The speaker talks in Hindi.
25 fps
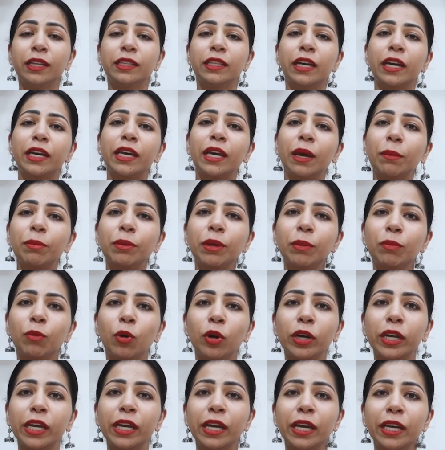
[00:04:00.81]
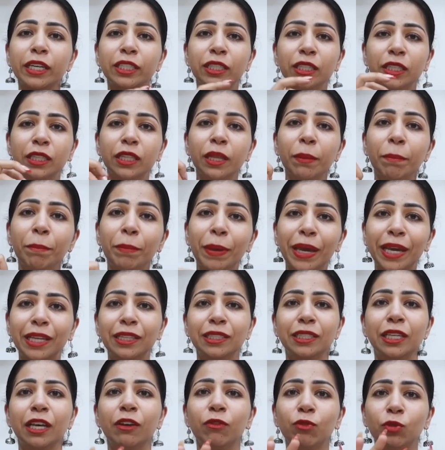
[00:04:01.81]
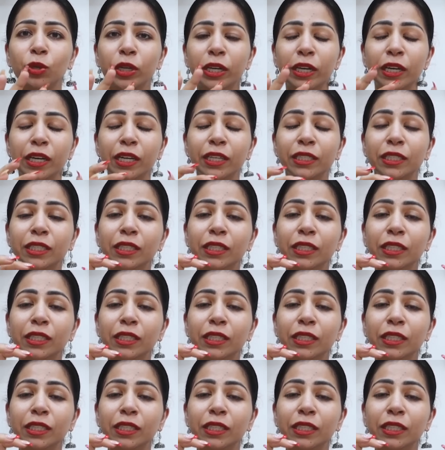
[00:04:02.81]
ताकि आपकी बॉडी के जितने पेन्स हैं वो निकले